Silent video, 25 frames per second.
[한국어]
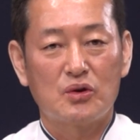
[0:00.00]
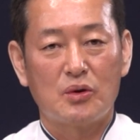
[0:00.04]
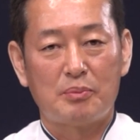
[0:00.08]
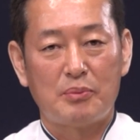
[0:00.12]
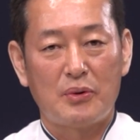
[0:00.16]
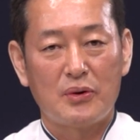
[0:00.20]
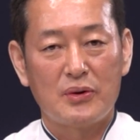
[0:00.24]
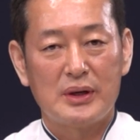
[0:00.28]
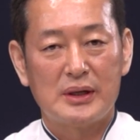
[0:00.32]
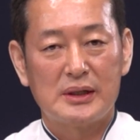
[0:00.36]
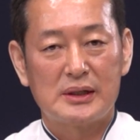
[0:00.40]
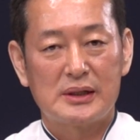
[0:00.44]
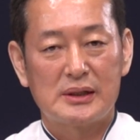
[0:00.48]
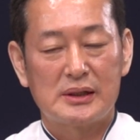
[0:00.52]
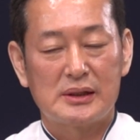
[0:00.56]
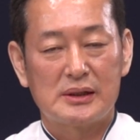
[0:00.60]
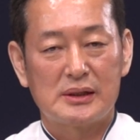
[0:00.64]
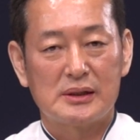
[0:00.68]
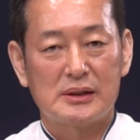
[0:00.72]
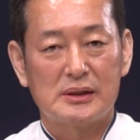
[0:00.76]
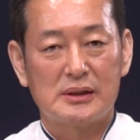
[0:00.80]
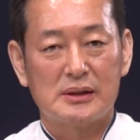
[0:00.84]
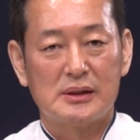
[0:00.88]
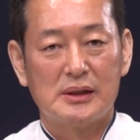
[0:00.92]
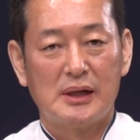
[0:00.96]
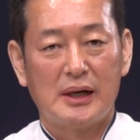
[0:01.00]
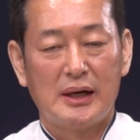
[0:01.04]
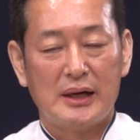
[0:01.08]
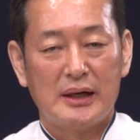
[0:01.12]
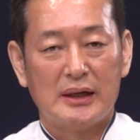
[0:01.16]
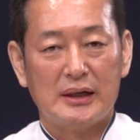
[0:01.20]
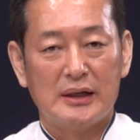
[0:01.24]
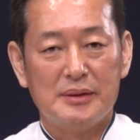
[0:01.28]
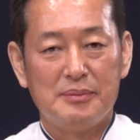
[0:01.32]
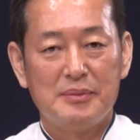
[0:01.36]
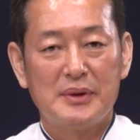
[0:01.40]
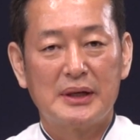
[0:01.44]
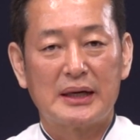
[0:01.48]
또 폴리스
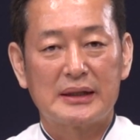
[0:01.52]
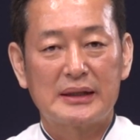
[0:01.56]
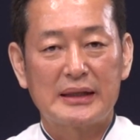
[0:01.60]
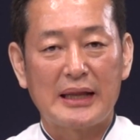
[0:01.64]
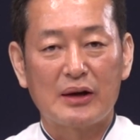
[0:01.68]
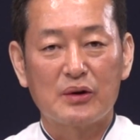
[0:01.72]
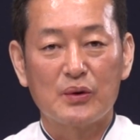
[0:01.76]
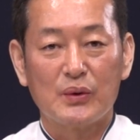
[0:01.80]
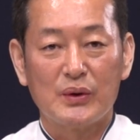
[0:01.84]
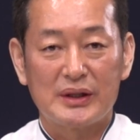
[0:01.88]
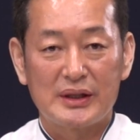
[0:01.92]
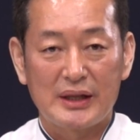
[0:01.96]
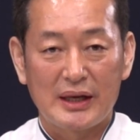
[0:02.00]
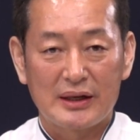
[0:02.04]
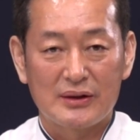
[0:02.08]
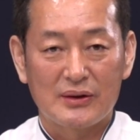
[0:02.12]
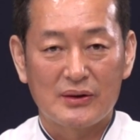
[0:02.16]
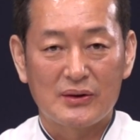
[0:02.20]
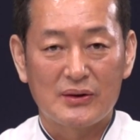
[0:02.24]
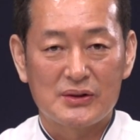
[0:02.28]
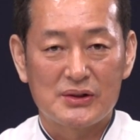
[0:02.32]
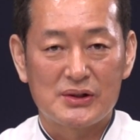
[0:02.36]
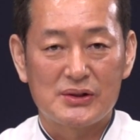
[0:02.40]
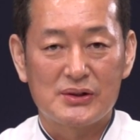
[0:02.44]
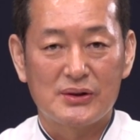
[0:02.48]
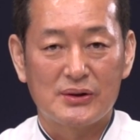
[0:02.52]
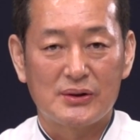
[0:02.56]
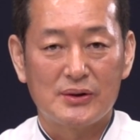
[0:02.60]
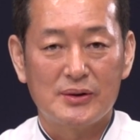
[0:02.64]
의미가 따로 있다는 거지